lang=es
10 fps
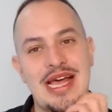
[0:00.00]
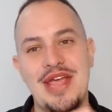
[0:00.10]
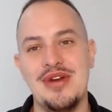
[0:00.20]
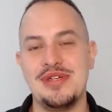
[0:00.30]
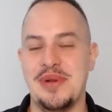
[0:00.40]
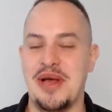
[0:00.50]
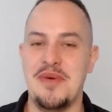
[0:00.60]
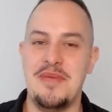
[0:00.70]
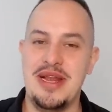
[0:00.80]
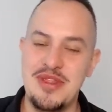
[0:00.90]
a ellos les hubiera
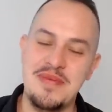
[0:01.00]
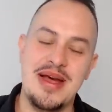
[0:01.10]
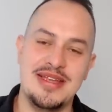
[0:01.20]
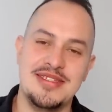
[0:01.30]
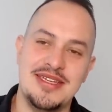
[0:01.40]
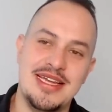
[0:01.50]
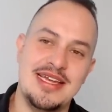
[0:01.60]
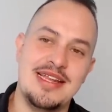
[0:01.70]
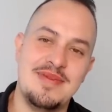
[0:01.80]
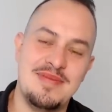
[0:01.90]
convenido más
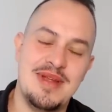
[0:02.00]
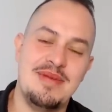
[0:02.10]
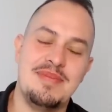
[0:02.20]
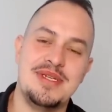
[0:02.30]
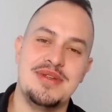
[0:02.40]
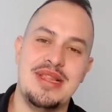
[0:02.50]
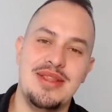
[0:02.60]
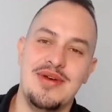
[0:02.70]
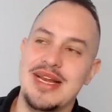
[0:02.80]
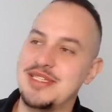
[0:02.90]
que el, precio del
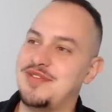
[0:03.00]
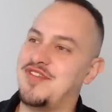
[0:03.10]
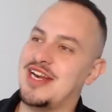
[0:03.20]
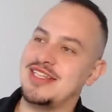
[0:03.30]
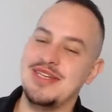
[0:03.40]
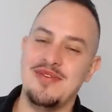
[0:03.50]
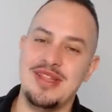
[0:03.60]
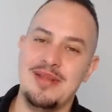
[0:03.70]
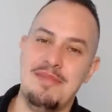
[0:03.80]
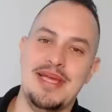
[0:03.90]
dólar se fuera a
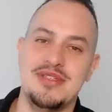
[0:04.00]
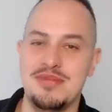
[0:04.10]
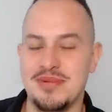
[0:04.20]
50 pesos,